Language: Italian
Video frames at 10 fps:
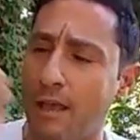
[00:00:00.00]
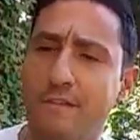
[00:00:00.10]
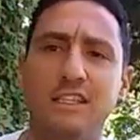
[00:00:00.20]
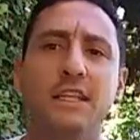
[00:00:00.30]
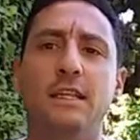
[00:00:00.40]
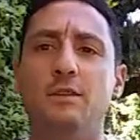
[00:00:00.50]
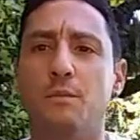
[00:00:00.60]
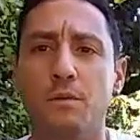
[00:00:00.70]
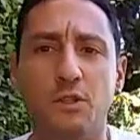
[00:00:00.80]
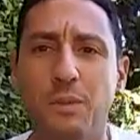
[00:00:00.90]
vestiti
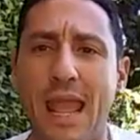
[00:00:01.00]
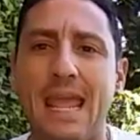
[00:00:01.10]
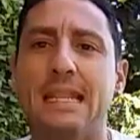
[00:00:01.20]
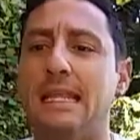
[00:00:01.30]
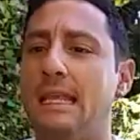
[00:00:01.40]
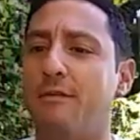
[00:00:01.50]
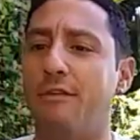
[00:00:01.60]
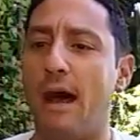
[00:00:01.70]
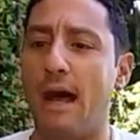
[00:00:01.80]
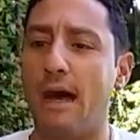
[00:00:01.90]
splendidi,
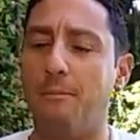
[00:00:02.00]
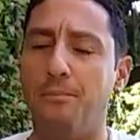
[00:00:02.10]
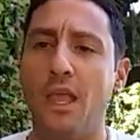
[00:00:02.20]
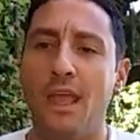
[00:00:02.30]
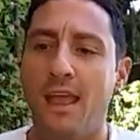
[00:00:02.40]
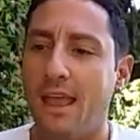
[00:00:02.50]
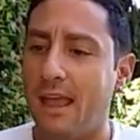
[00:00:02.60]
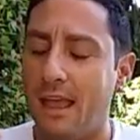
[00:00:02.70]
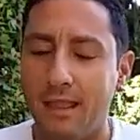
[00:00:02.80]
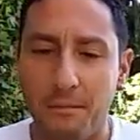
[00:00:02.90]
fa mm,
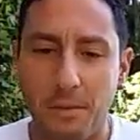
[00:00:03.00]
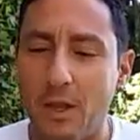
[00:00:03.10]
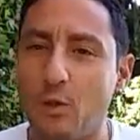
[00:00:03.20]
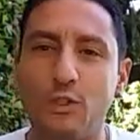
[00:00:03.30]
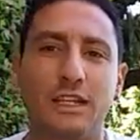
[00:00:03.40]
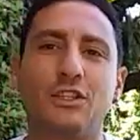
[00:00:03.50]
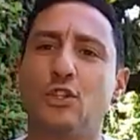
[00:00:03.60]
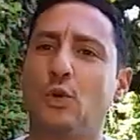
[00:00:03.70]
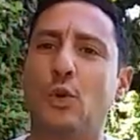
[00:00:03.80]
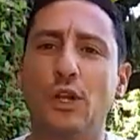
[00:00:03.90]
eh,
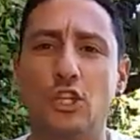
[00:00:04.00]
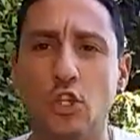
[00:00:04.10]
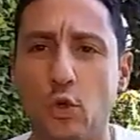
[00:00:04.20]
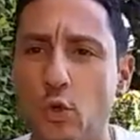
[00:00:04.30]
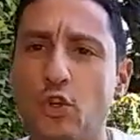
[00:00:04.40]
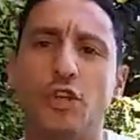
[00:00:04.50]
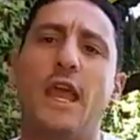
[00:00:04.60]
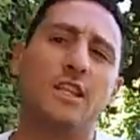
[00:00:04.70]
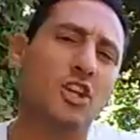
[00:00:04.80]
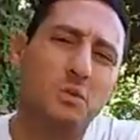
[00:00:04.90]
illustrazioni, ci sono
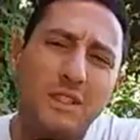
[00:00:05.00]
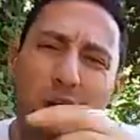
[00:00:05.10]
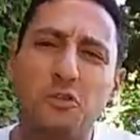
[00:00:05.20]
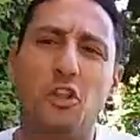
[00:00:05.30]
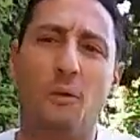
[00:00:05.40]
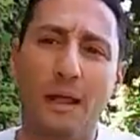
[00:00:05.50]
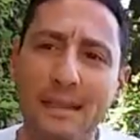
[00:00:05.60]
gioielli, c'è cioè un sacco di roba.